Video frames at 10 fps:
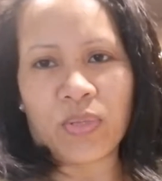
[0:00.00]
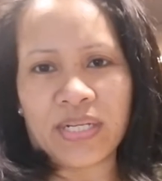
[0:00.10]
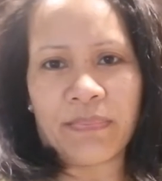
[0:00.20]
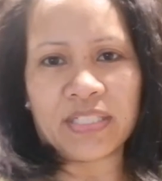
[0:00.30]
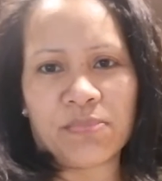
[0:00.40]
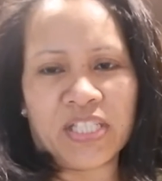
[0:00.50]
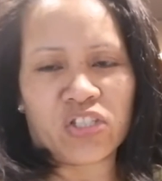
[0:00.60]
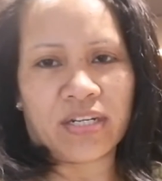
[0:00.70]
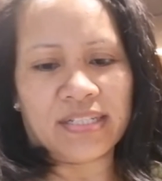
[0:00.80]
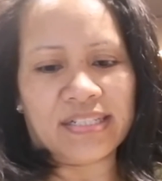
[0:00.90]
welcome back to my
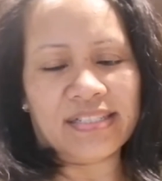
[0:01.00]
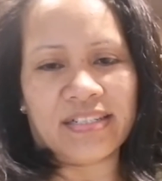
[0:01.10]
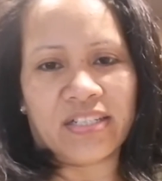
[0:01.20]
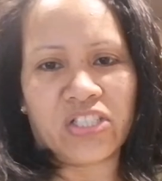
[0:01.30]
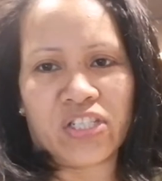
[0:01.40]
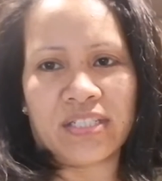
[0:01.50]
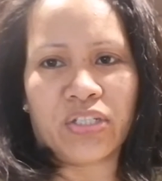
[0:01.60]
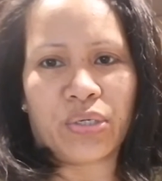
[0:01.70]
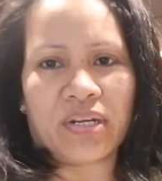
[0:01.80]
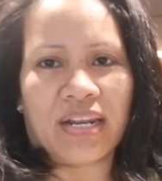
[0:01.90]
channel and uh, Jean
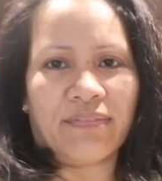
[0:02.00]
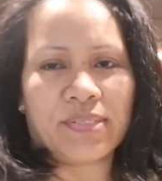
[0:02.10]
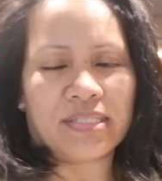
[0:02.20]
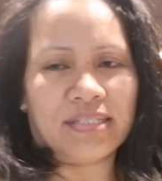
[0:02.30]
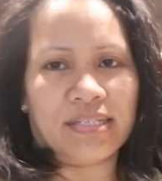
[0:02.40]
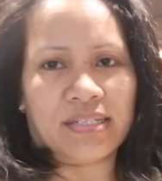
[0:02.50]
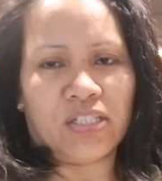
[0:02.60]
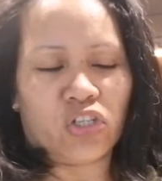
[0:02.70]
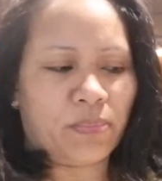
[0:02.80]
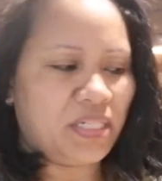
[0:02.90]
and Gerd Lifestyle here
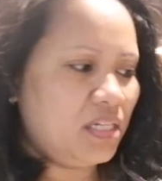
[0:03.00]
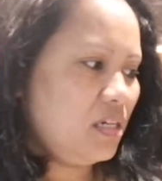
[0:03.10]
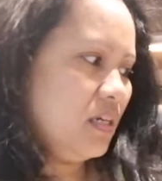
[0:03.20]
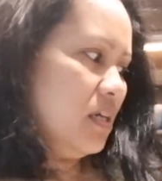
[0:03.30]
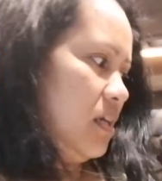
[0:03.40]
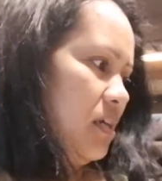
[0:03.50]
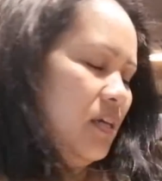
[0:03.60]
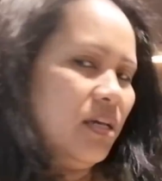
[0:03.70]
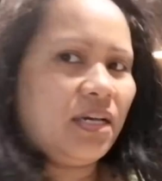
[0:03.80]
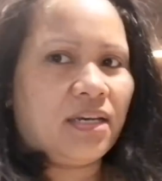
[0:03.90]
in Germany.
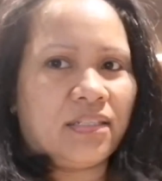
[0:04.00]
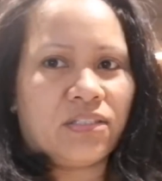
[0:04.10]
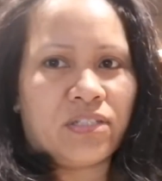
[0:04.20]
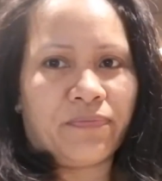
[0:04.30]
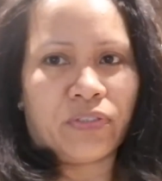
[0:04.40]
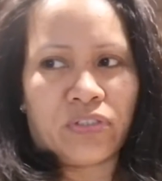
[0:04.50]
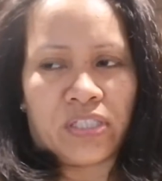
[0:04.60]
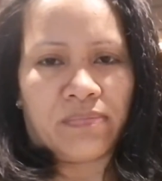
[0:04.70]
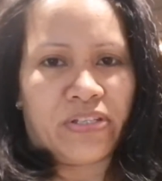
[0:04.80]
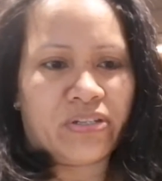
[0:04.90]
Uh, today, for
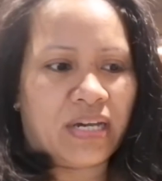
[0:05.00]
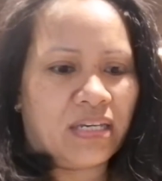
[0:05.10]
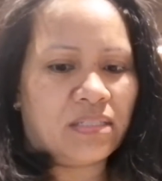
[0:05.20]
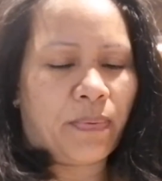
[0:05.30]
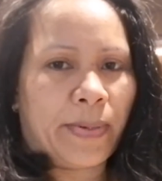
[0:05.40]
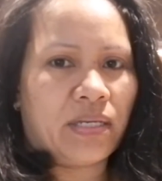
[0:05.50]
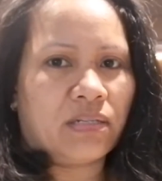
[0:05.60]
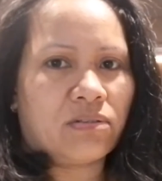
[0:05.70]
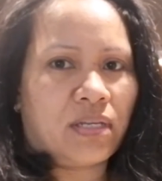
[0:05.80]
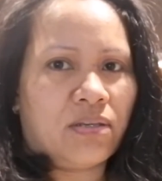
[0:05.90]
today's video guys,
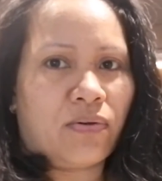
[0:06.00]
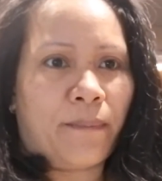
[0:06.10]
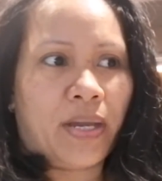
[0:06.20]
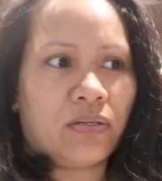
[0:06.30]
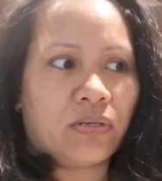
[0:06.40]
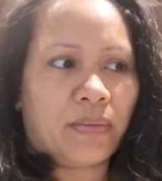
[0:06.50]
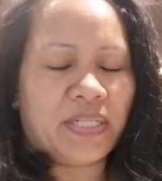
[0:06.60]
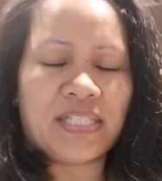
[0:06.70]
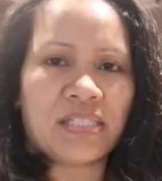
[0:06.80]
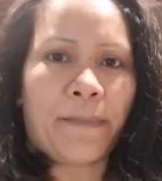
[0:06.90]
papakita ko sa inyo kung paano
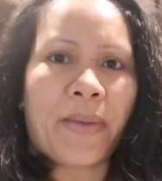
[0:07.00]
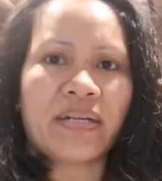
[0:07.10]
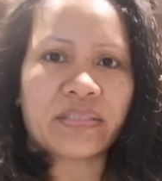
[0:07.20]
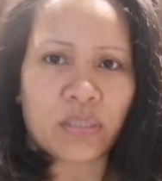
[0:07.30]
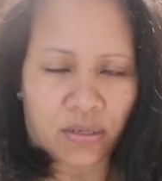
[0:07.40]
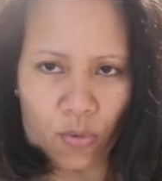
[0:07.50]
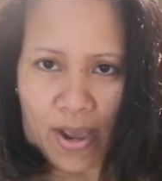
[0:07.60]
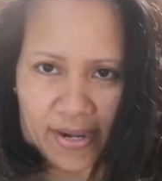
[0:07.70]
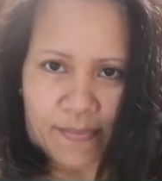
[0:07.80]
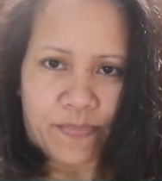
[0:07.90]
kami. This is the part
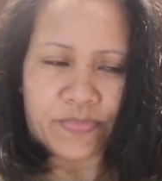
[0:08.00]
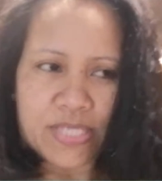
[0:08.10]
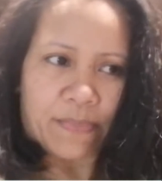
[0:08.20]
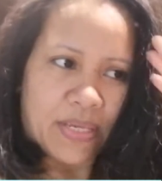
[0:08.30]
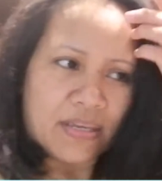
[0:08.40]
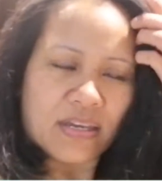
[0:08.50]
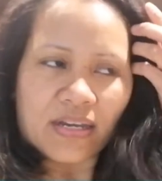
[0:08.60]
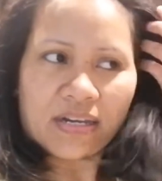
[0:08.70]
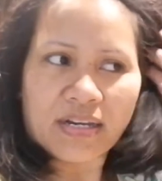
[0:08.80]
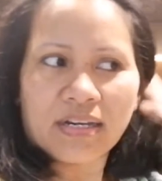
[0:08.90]
1 sa aming
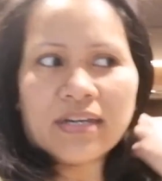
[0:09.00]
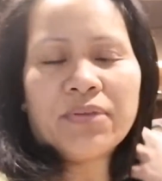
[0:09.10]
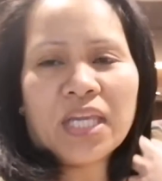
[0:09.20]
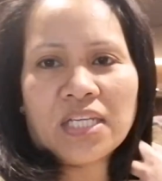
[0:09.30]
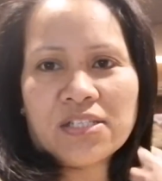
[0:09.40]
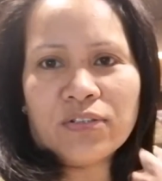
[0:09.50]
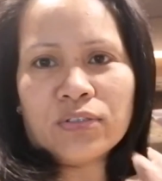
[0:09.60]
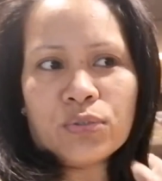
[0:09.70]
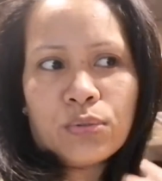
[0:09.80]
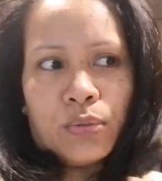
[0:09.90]
uh,
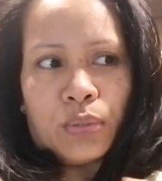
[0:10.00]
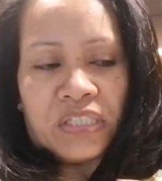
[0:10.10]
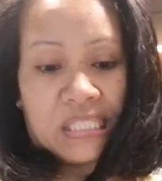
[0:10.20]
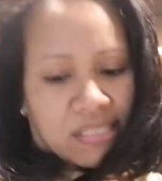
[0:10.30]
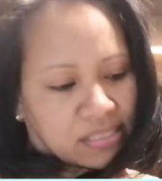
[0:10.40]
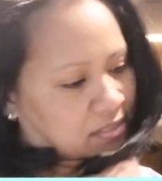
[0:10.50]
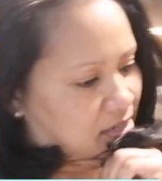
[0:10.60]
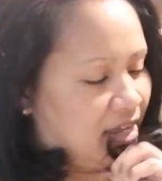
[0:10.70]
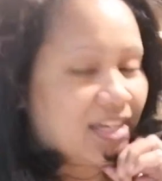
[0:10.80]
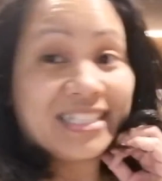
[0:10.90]
vacation to Greece.
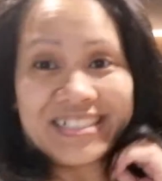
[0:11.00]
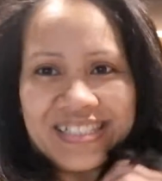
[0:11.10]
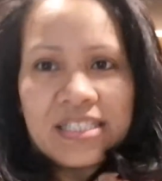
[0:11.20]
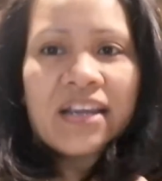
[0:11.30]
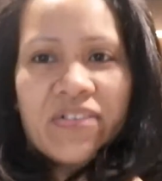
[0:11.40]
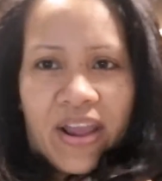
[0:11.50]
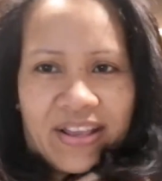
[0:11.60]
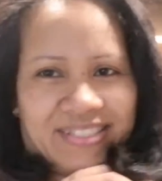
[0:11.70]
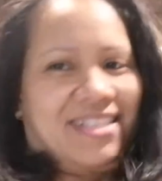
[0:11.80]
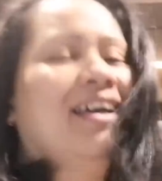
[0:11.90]
Greece,
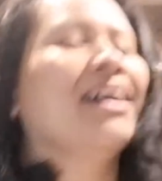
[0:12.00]
Grace.